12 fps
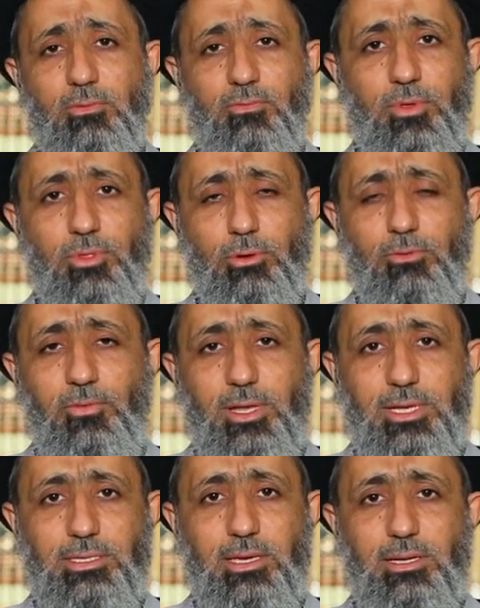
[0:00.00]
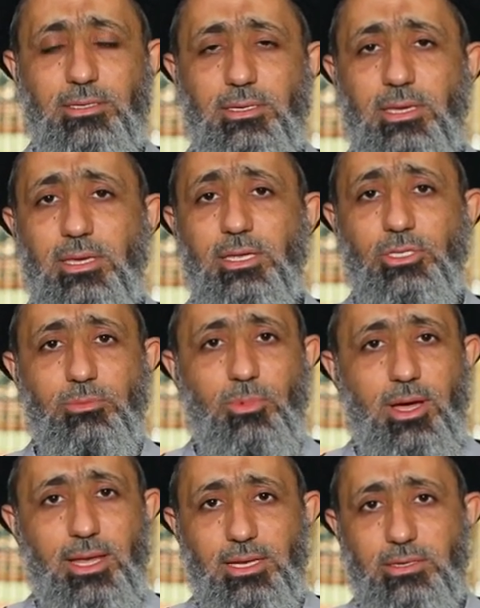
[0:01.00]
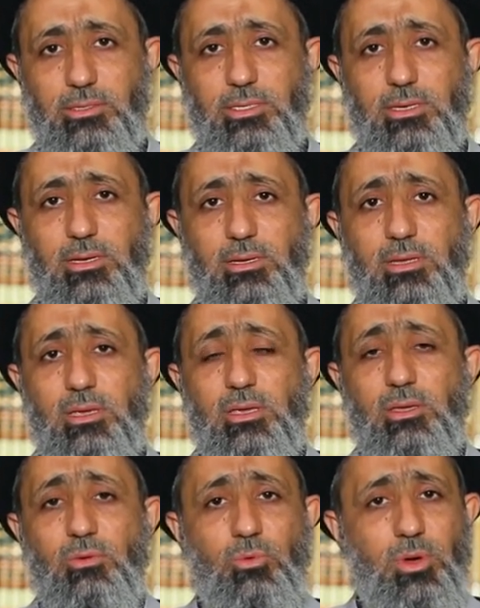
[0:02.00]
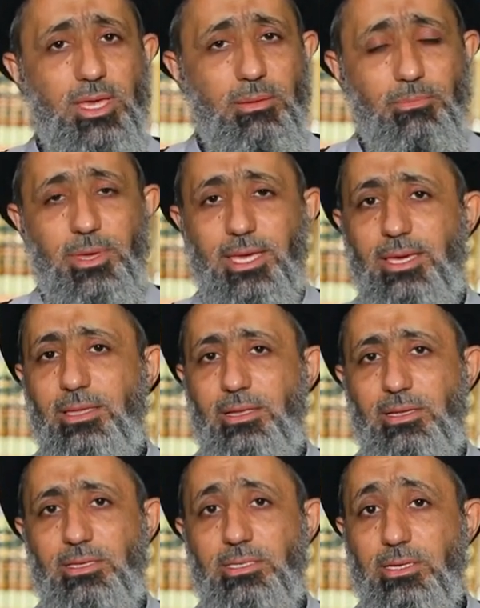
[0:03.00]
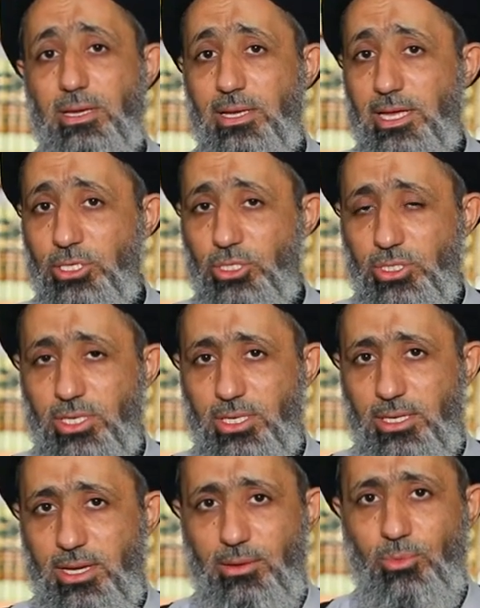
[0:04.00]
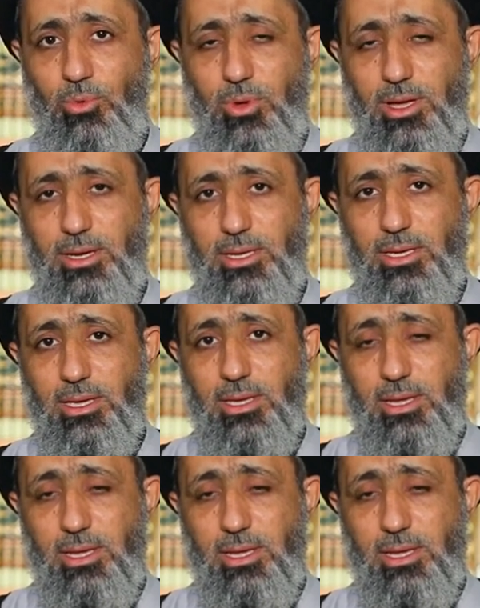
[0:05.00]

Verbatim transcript: في الظروف الاعتيادية يجب على الإنسان وينبغي للإنسان الشيعي الموالي